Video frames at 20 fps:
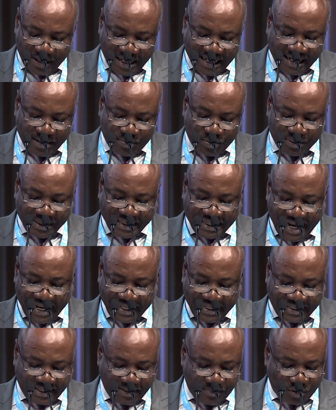la République
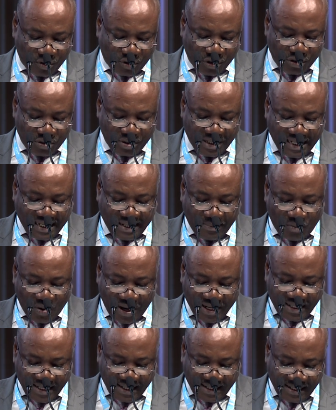d'Haïti pour se donner les
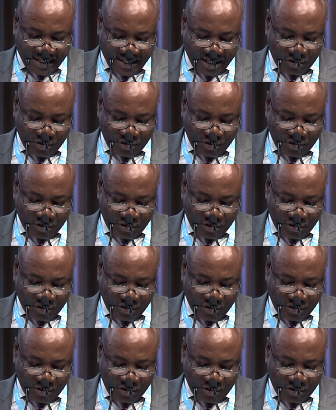moyens